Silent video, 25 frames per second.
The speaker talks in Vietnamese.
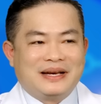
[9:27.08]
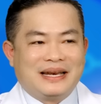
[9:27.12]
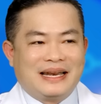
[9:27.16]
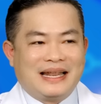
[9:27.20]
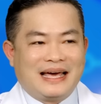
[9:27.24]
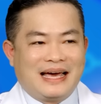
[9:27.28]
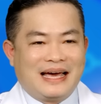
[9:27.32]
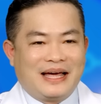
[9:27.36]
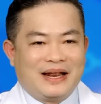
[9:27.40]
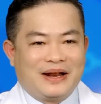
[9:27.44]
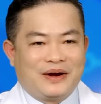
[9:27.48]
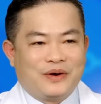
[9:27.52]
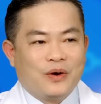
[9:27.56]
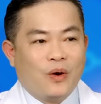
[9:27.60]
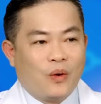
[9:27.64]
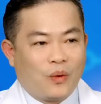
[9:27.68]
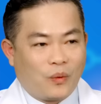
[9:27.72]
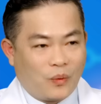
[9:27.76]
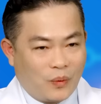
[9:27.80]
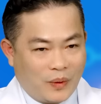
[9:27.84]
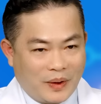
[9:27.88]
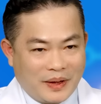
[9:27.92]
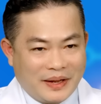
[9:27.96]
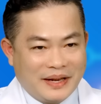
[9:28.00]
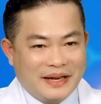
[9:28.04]
là đột
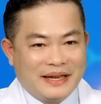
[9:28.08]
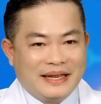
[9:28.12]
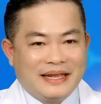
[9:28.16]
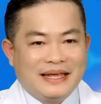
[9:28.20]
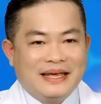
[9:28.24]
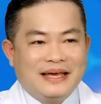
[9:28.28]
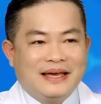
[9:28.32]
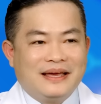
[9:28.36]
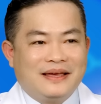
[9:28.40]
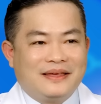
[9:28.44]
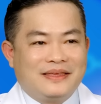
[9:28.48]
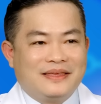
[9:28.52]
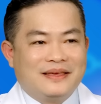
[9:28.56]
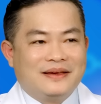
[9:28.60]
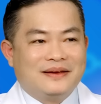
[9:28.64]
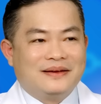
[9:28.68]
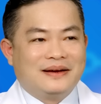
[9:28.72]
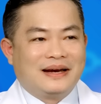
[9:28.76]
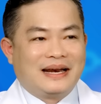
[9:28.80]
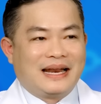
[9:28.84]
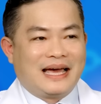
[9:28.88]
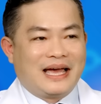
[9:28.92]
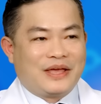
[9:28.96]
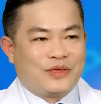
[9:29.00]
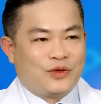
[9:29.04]
quỵ, như
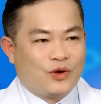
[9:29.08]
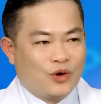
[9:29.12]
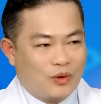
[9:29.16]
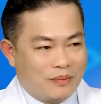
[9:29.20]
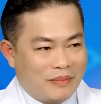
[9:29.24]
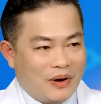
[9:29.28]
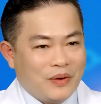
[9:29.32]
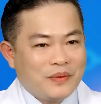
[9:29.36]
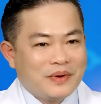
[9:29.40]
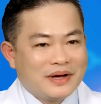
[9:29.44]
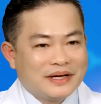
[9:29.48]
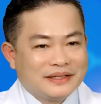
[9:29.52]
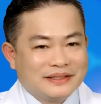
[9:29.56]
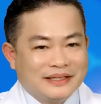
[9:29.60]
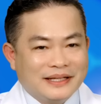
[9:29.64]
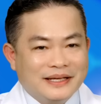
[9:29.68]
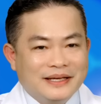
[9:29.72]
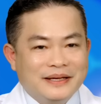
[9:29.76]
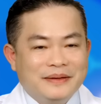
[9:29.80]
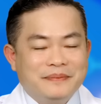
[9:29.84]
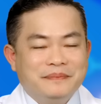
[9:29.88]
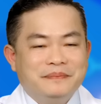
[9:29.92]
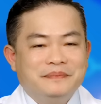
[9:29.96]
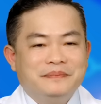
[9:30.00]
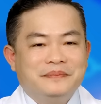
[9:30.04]
là nhồi máu cơ
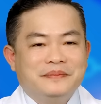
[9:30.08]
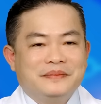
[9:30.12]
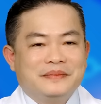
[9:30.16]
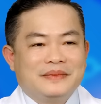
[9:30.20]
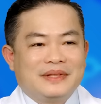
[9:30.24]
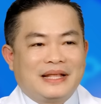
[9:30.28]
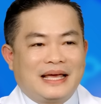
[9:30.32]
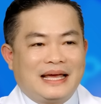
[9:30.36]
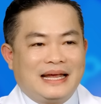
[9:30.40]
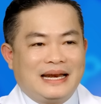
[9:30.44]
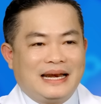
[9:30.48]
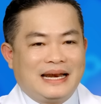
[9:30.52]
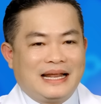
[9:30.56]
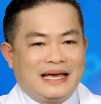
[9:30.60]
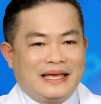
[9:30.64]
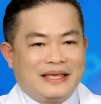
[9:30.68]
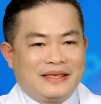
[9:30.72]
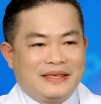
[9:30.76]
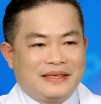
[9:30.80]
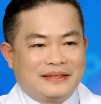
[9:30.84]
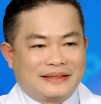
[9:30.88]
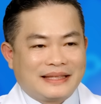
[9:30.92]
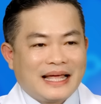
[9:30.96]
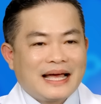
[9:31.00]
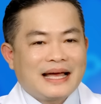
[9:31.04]
tim, hay là
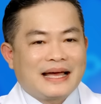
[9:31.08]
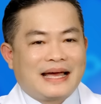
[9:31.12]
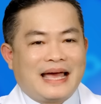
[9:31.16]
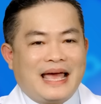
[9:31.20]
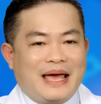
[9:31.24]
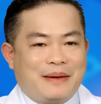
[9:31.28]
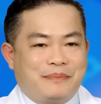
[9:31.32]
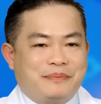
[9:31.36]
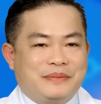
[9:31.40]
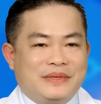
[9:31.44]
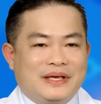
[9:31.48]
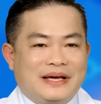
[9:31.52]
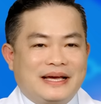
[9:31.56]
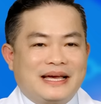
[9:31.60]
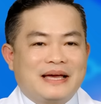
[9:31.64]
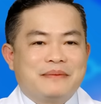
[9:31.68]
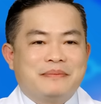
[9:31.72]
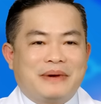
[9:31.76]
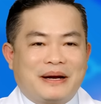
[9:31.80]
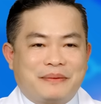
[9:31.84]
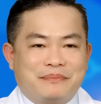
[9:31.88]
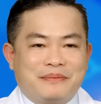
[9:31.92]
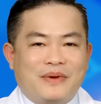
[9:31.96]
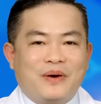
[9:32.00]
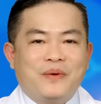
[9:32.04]
tắc hẹp những cái
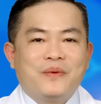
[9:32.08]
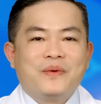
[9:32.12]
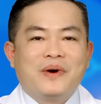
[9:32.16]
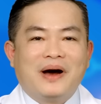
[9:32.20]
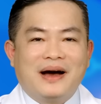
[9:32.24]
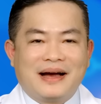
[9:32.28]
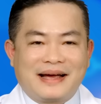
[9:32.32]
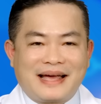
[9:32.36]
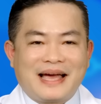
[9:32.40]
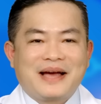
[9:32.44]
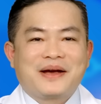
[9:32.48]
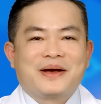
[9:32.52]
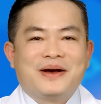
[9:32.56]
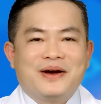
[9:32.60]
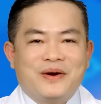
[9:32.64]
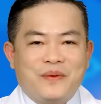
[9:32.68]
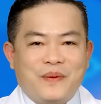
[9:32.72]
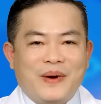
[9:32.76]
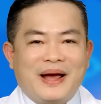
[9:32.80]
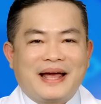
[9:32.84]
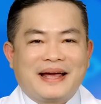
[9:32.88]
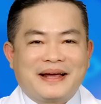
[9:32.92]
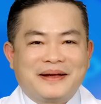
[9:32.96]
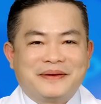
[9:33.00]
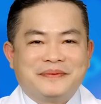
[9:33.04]
mạch máu ở các cơ
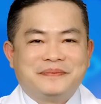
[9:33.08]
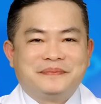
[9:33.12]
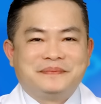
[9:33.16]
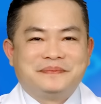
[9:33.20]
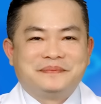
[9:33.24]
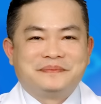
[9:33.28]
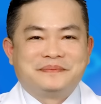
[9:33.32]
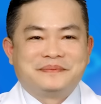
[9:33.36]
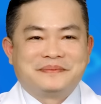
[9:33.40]
quan.